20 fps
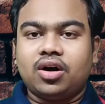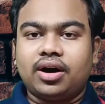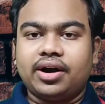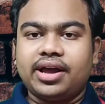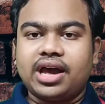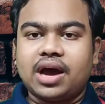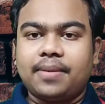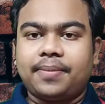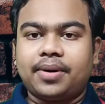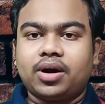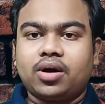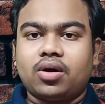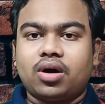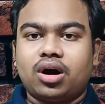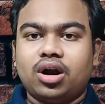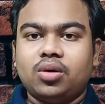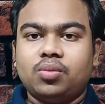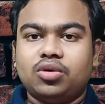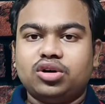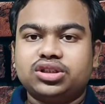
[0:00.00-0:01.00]
और यहाँ पर
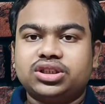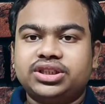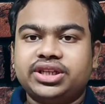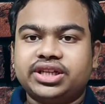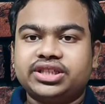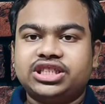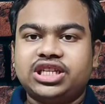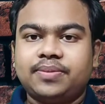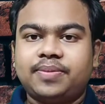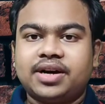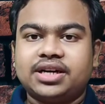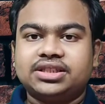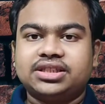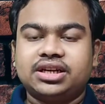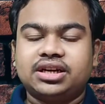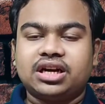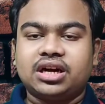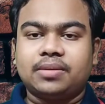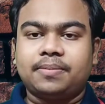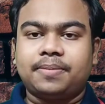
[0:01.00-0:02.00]
ऑलमोस्ट सिक्सटी
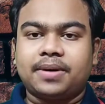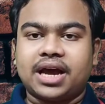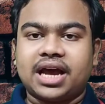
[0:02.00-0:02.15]
परसेंट का